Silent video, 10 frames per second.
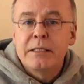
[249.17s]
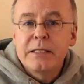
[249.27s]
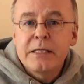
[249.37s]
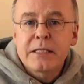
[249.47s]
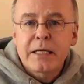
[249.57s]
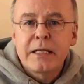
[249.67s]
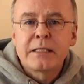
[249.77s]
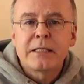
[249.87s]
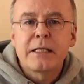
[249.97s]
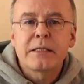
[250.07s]
Diese
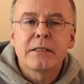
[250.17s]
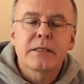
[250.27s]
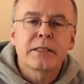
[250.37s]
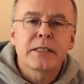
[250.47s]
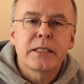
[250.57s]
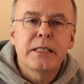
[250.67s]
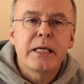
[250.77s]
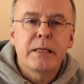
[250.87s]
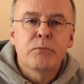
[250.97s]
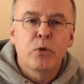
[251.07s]
kennzeichnen, dass es sich hier
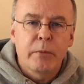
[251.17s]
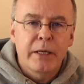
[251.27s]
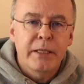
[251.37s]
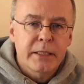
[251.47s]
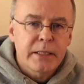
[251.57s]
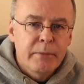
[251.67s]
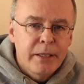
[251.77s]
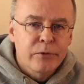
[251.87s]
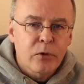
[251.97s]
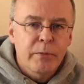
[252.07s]
eben um ein
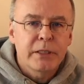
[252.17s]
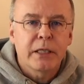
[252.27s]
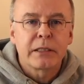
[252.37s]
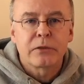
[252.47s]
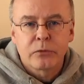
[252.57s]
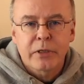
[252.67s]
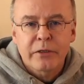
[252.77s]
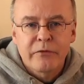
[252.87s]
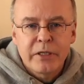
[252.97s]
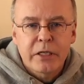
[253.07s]
XML-Dokument handelt und
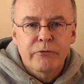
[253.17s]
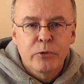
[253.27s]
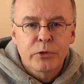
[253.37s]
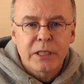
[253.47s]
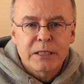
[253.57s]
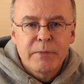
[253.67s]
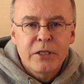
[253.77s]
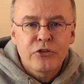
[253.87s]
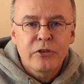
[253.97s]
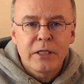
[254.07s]
das weniger für uns als
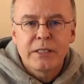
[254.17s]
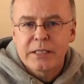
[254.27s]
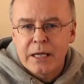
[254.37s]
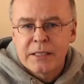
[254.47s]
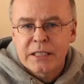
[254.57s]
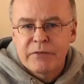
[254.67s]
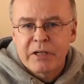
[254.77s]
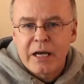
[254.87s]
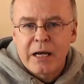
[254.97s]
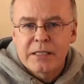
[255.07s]
Menschen, denn diese Ansicht, die wir
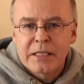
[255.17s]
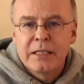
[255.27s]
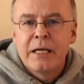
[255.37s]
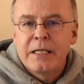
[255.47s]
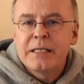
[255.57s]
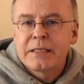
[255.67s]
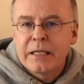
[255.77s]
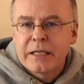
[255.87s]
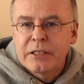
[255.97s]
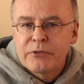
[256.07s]
gerade sehen, ist ja
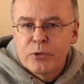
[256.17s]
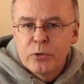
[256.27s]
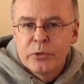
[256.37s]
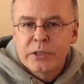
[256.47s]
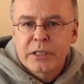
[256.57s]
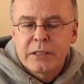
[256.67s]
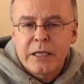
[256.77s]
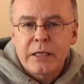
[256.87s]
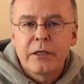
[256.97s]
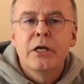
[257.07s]
gar nicht für uns
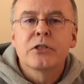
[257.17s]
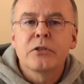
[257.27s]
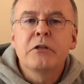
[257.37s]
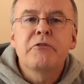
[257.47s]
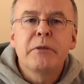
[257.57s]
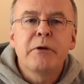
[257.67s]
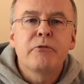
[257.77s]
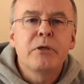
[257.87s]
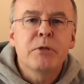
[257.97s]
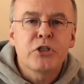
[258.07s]
gedacht, sondern vielmehr für
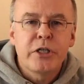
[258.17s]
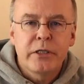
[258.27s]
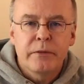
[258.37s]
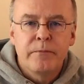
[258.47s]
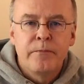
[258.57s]
die Maschine.